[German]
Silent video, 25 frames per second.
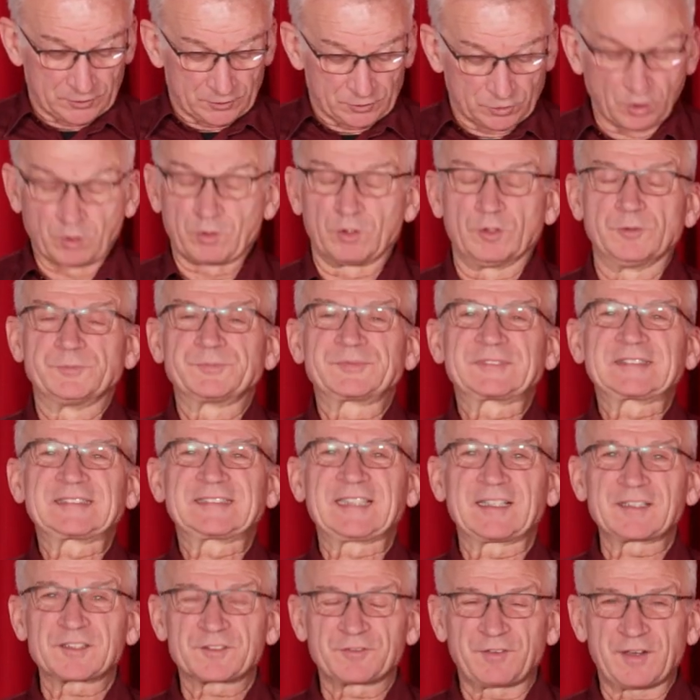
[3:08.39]
Jo,
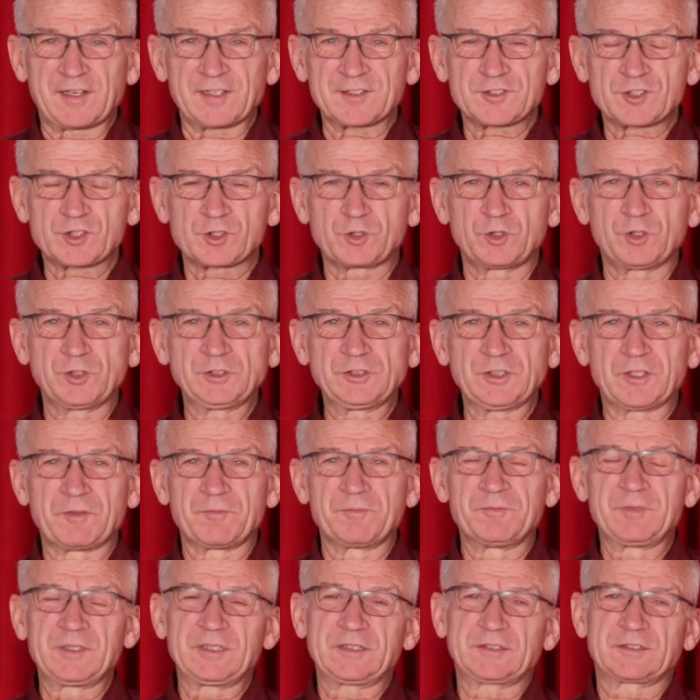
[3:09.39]
das war's schon
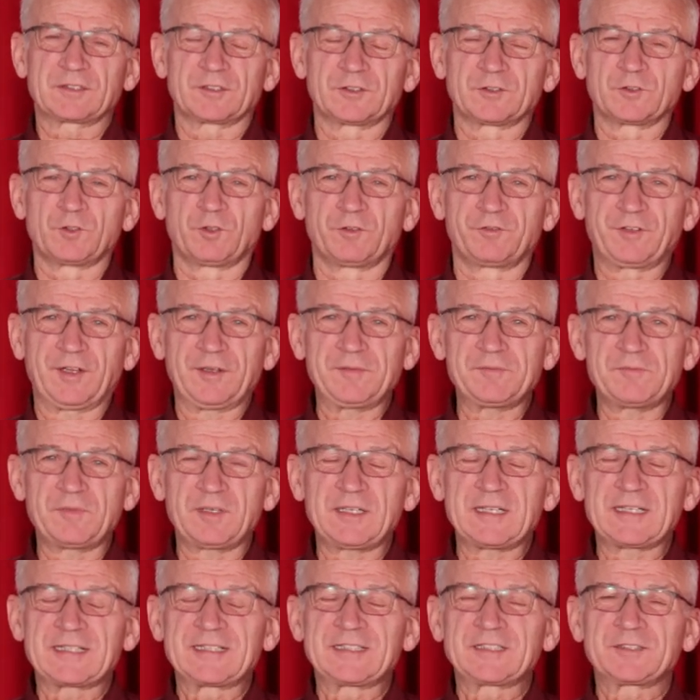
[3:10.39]
mit
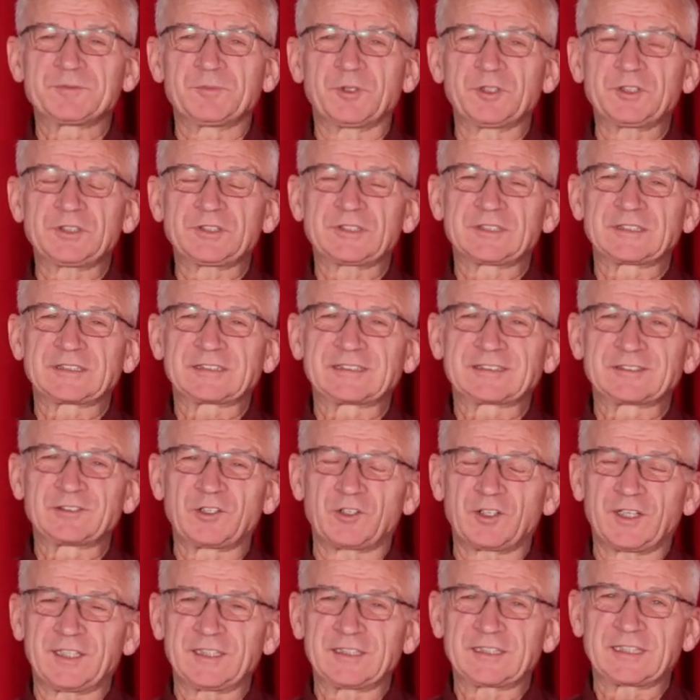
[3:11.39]
November. Ich möchte
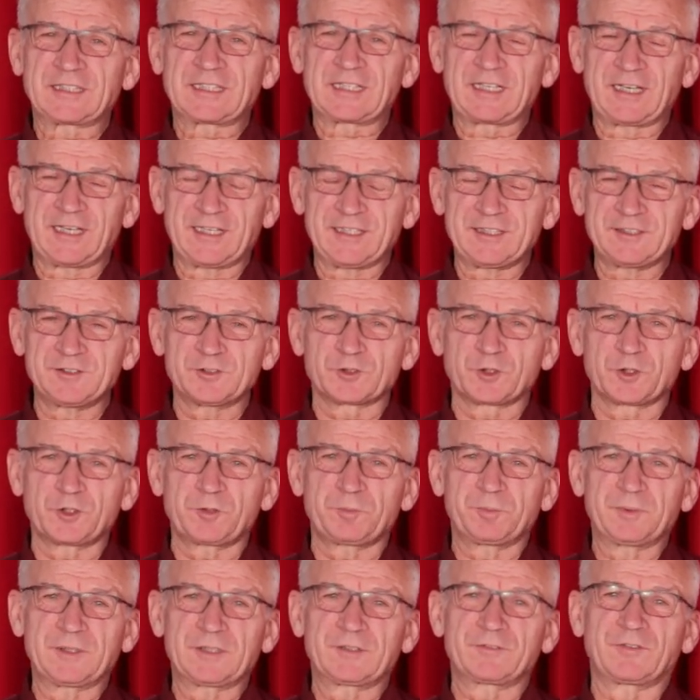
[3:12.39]
noch einen kleinen
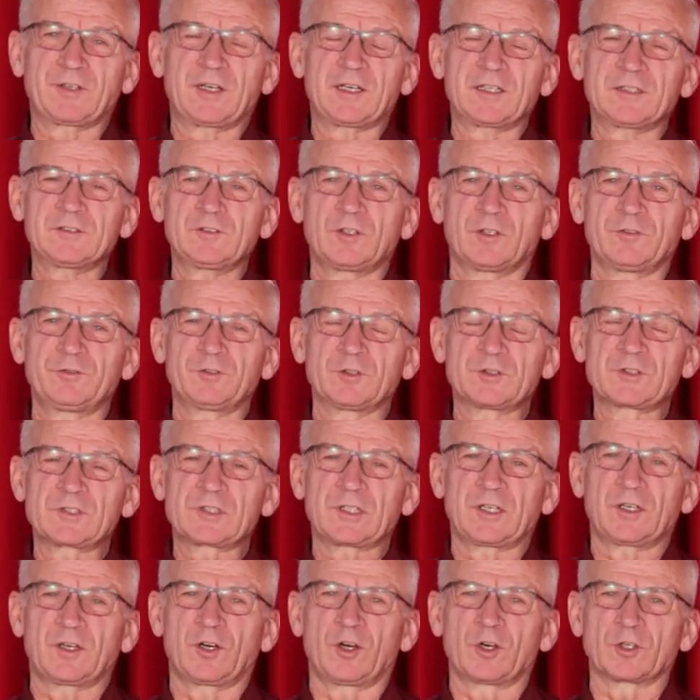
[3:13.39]
Rückblick wagen auf
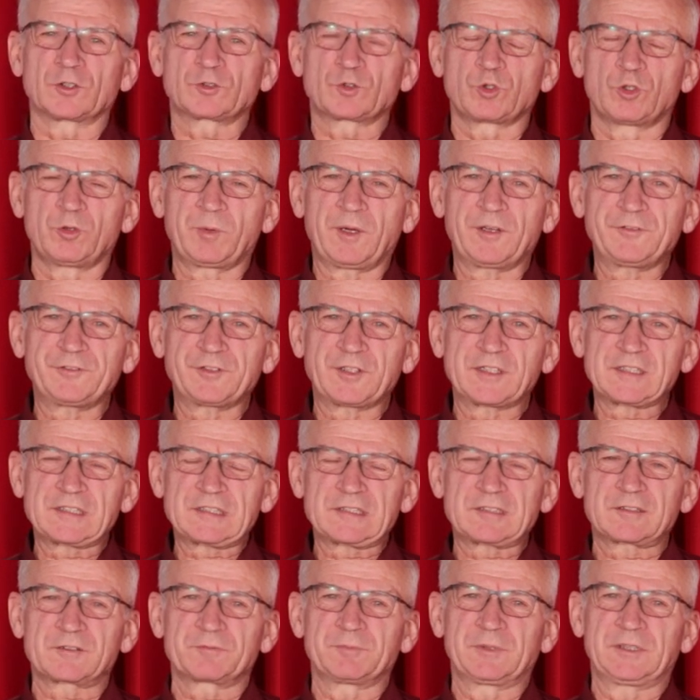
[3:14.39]
unser
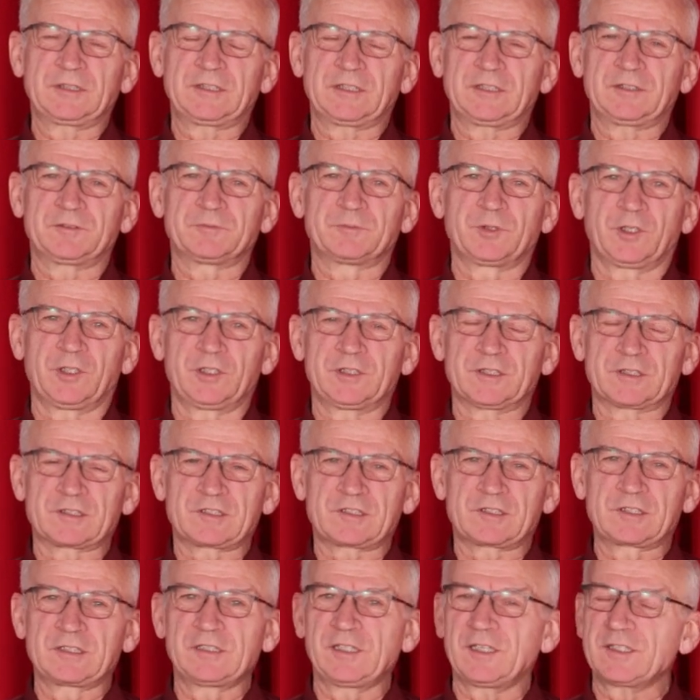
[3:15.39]
Oktoberfest mit den Berlin
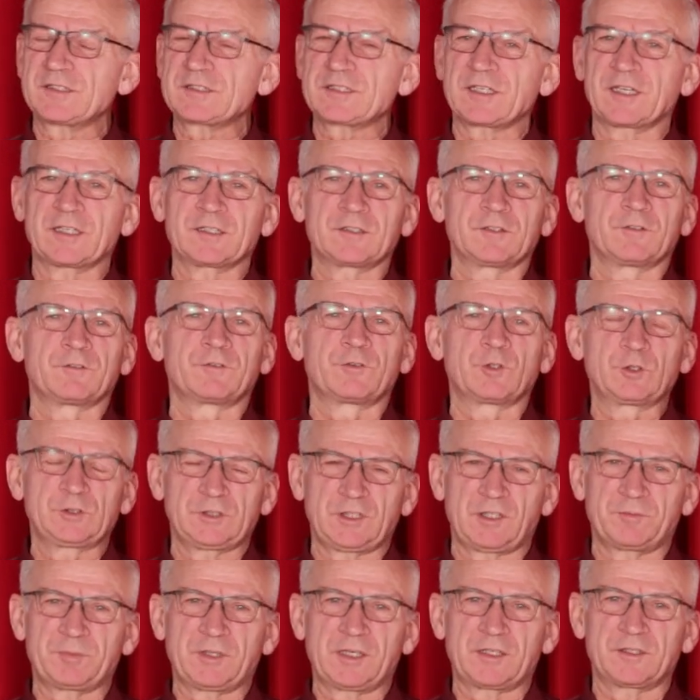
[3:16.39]
Steelers. Eine
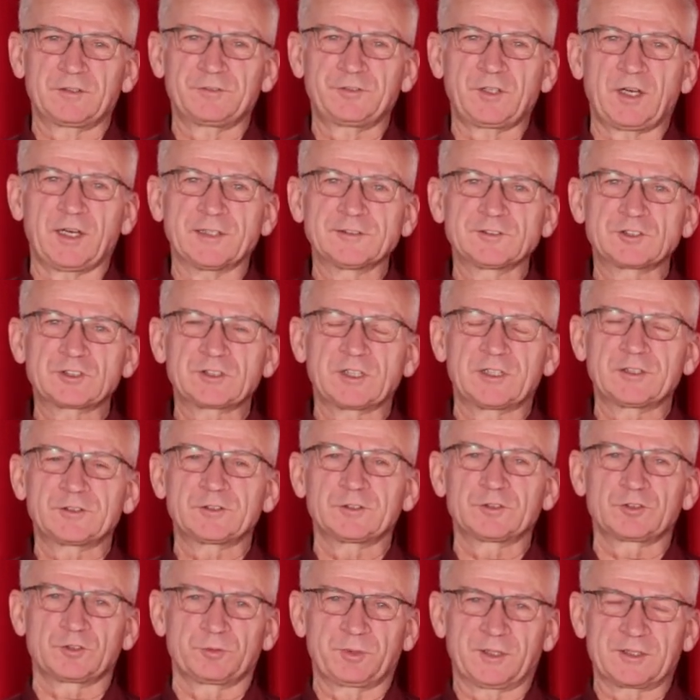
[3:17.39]
wunderbare
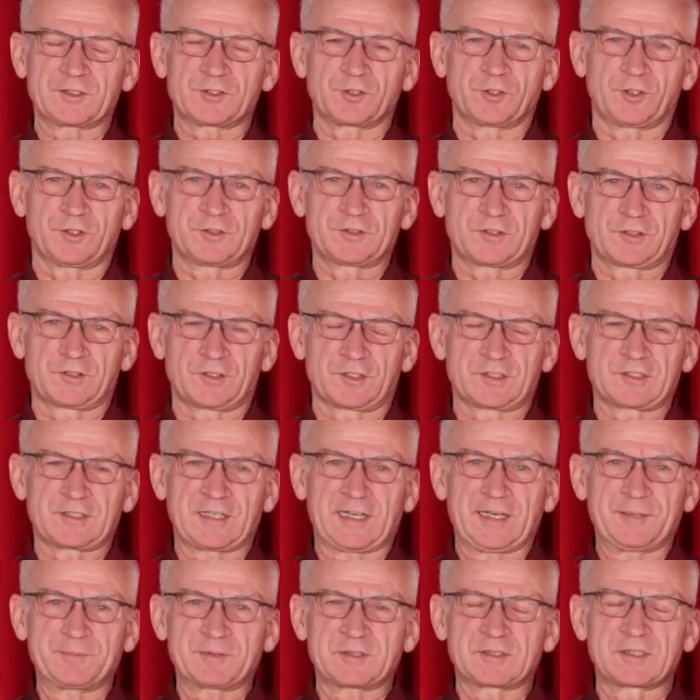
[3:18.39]
Veranstaltung. Überzeugen Sie sich
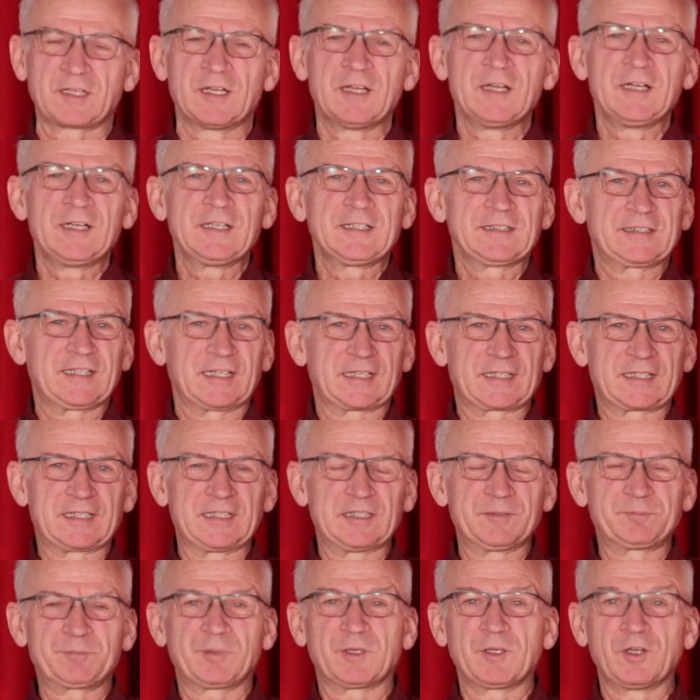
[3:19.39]
selbst. Der
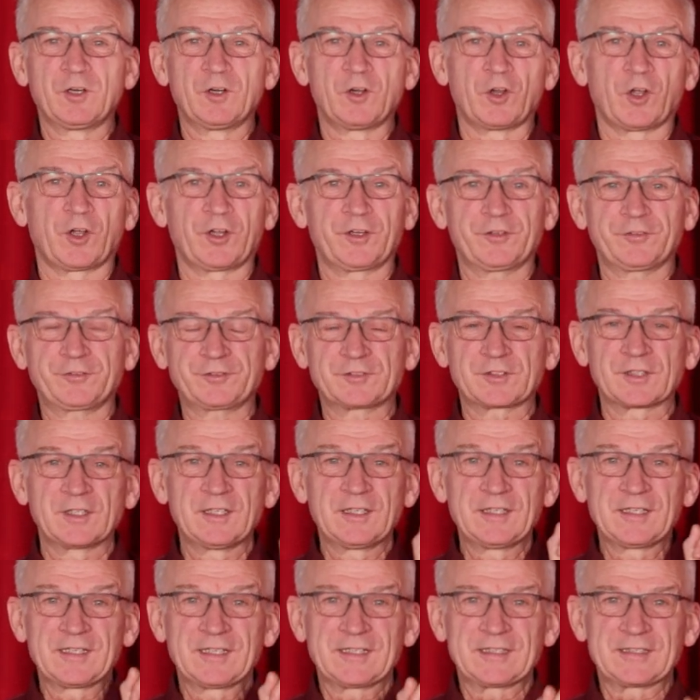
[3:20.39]
Clip läuft
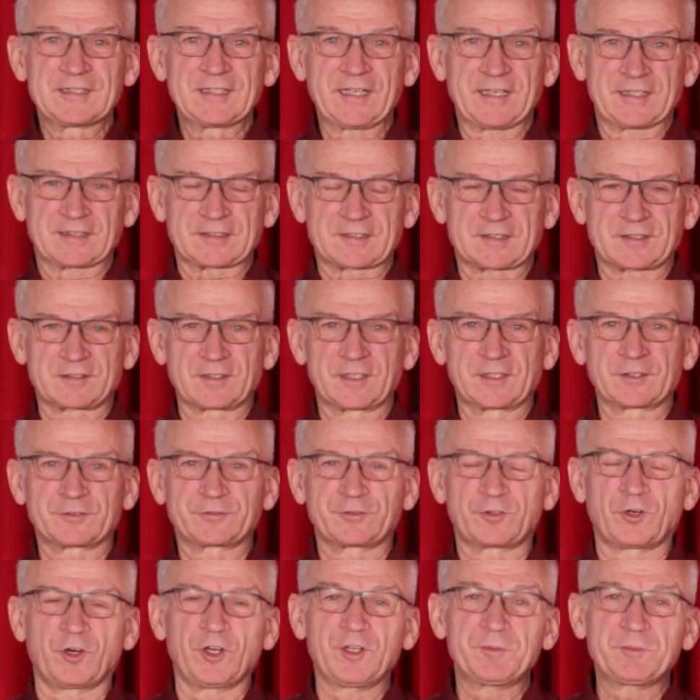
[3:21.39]
jetzt. Ich
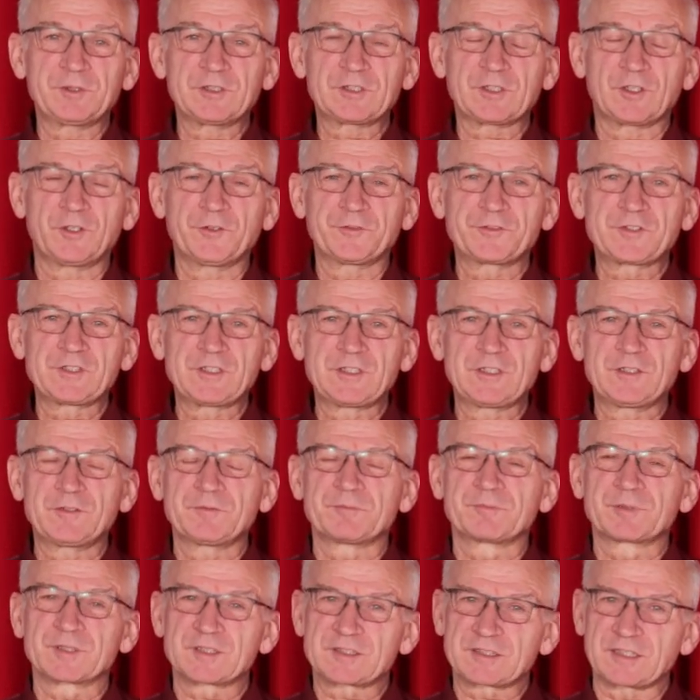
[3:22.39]
freue mich auf Sie.
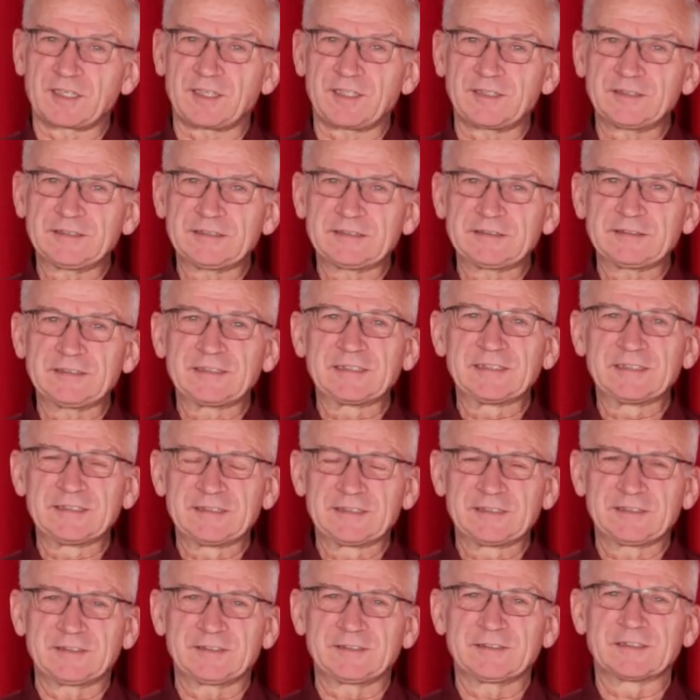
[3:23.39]
Bis dahin,
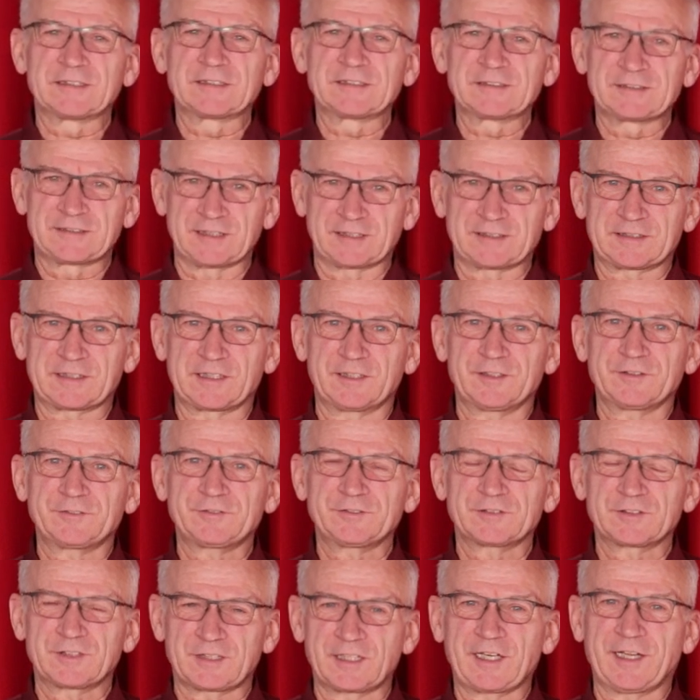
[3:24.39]
Ihr
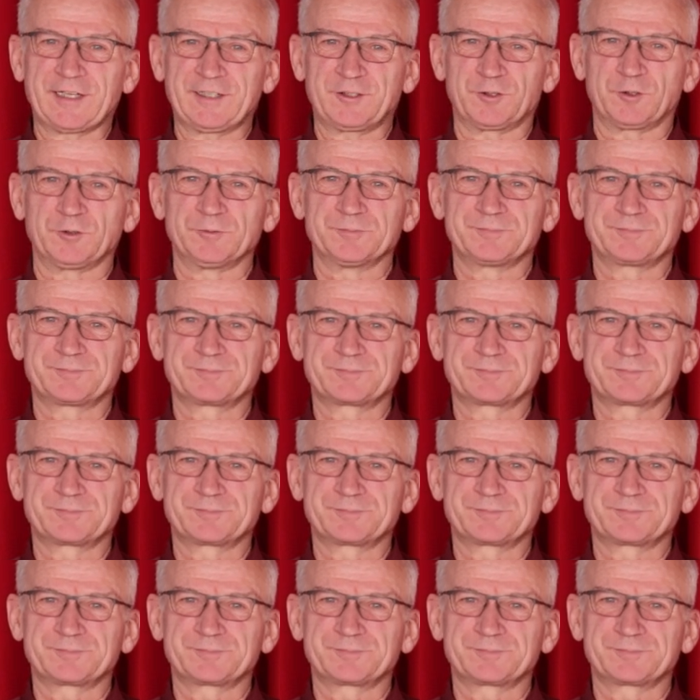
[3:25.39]
Detlef Kleinow.